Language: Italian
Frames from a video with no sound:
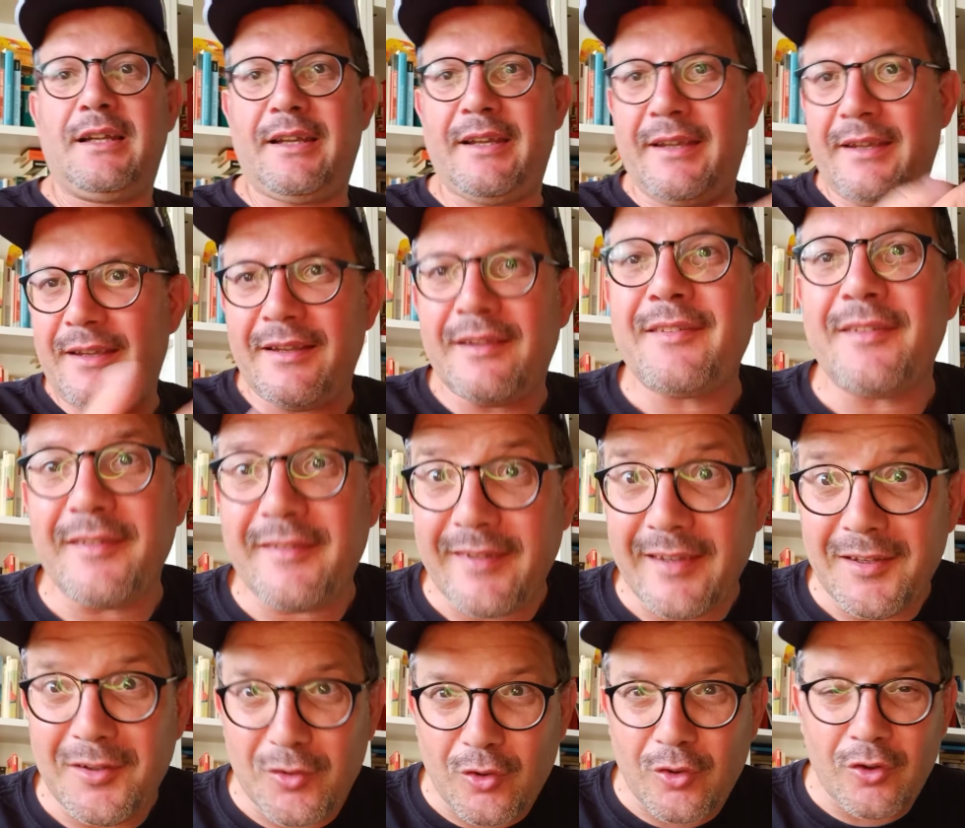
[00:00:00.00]
e, e si
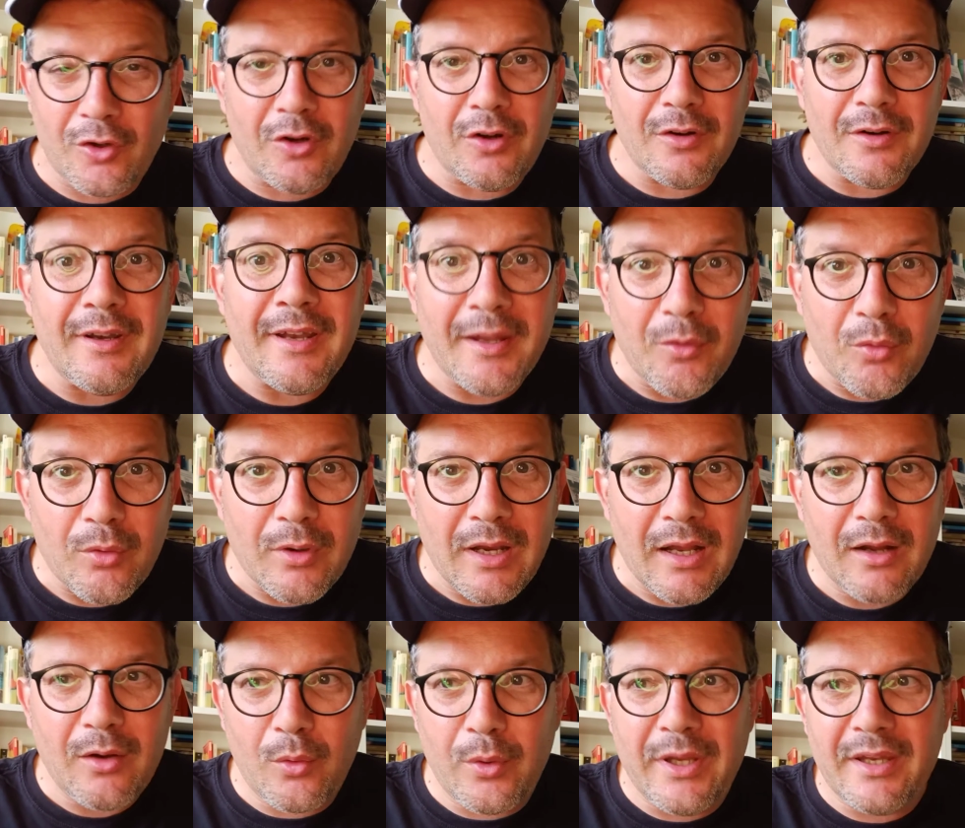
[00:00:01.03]
sentono le
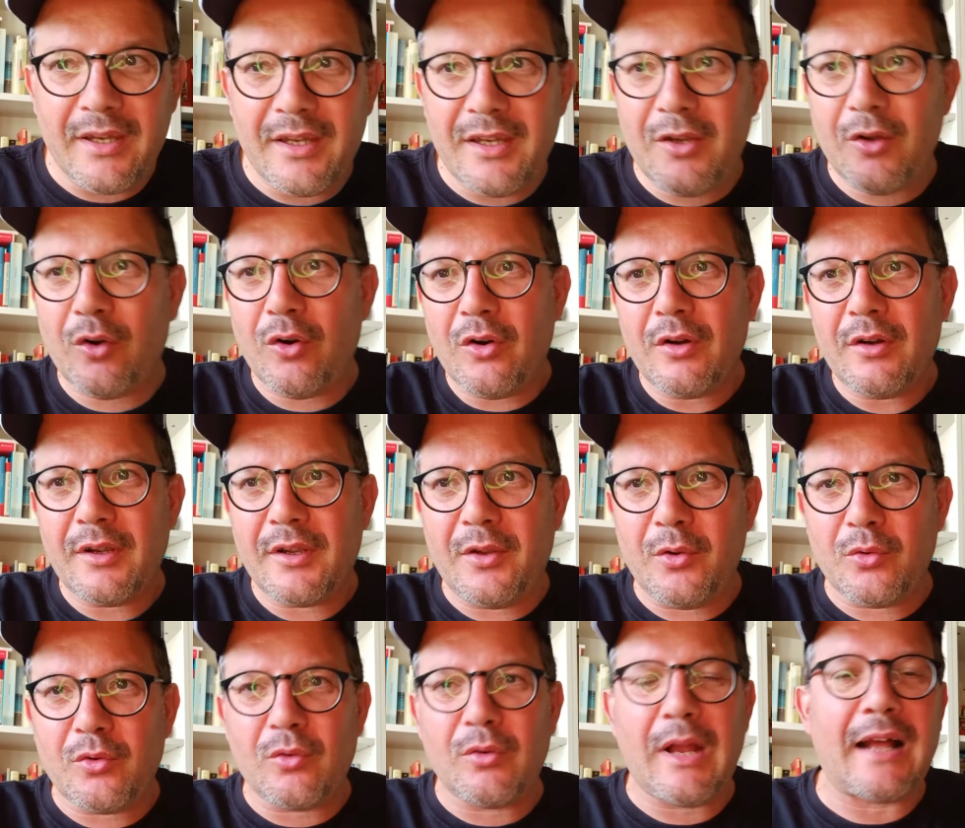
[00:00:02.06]
urla. Quindi io
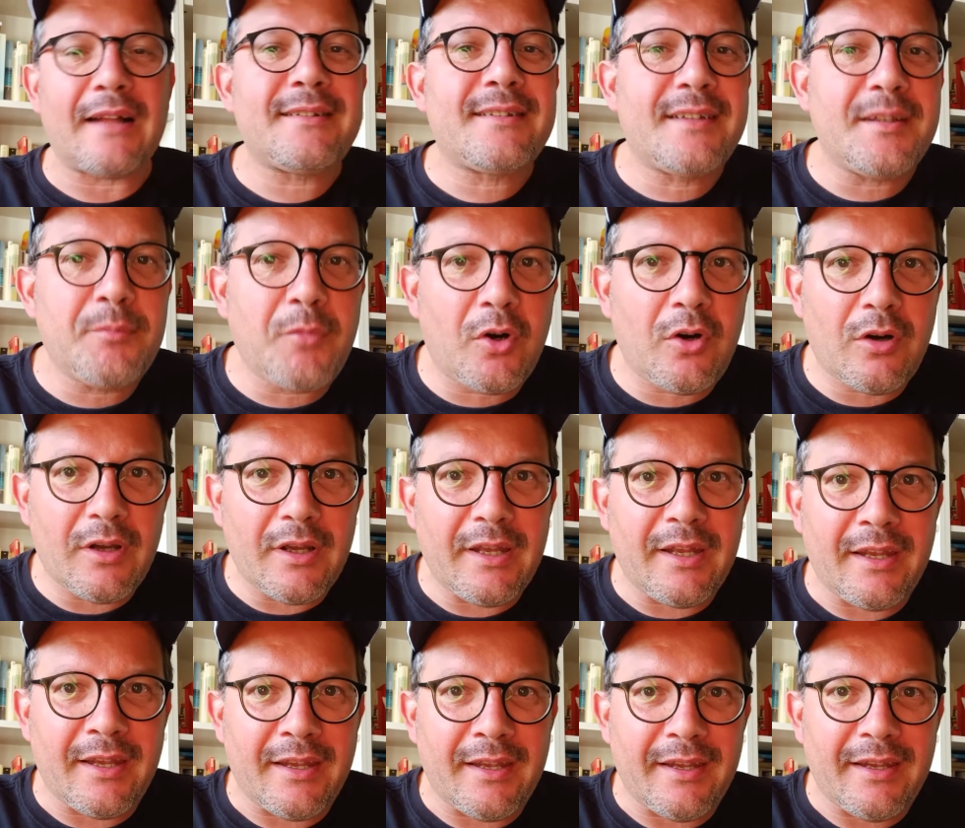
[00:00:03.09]
chiudo un attimo
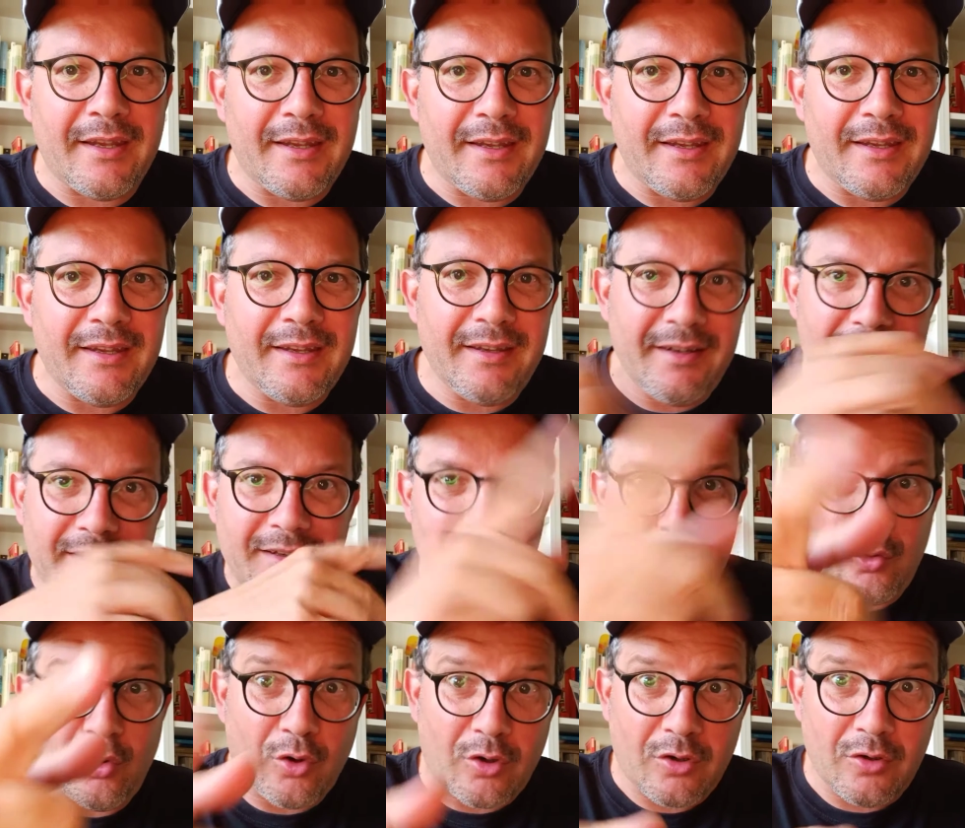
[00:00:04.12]
e
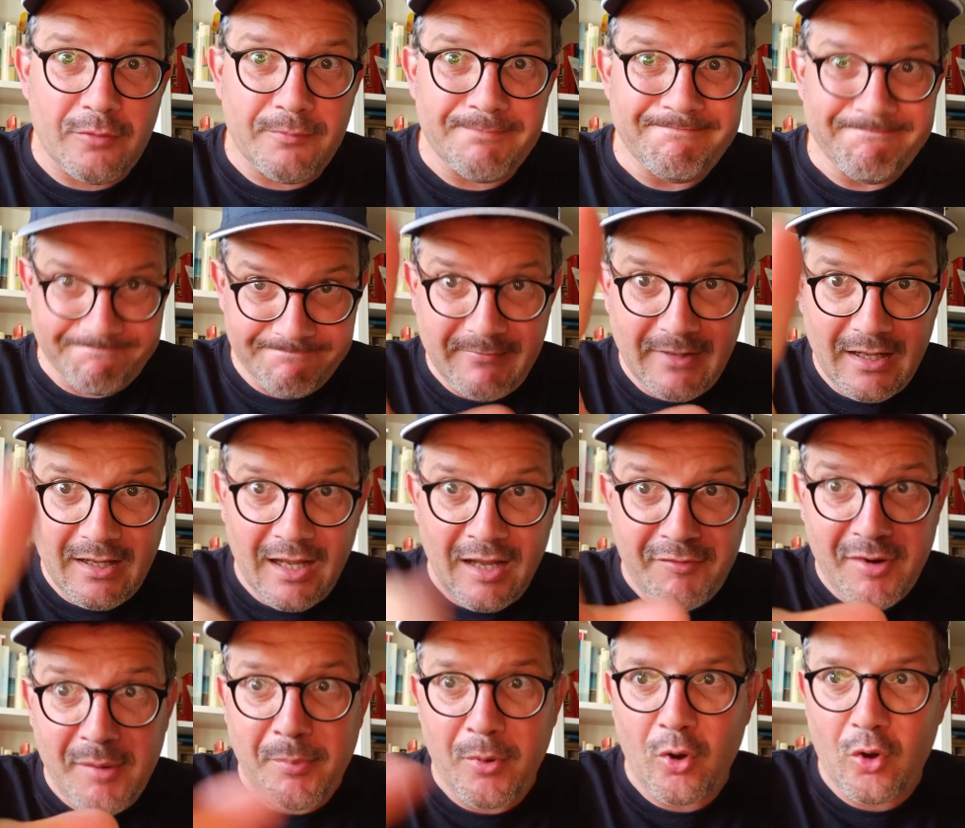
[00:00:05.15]
torno. A
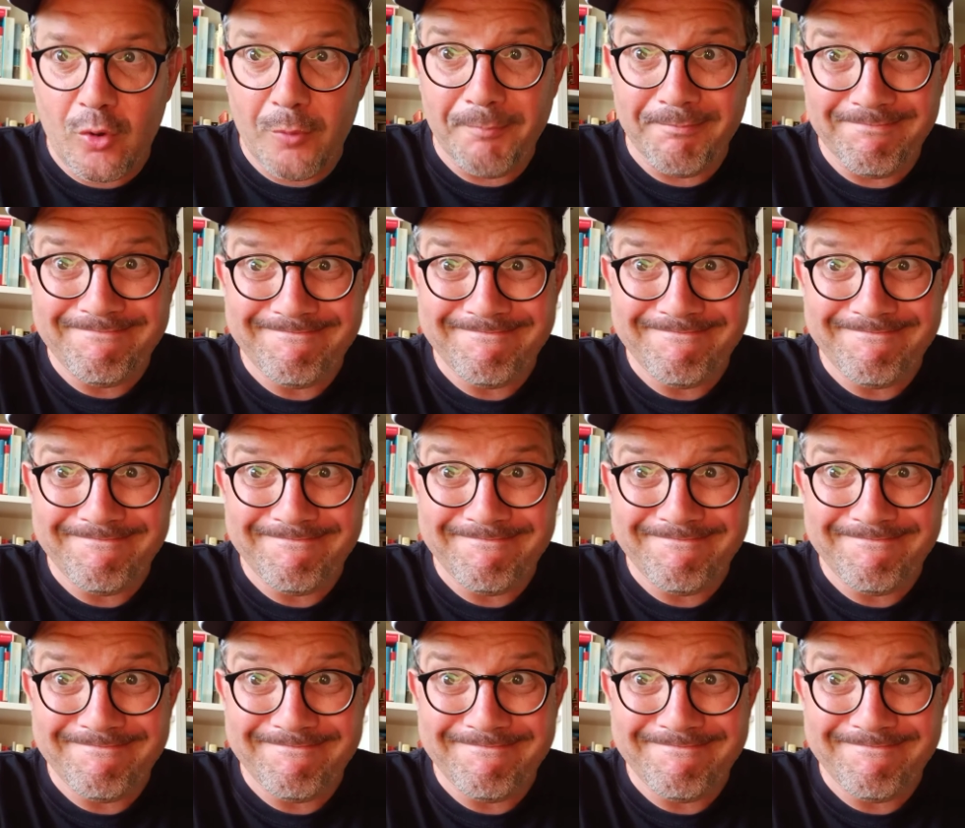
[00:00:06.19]
fra poco.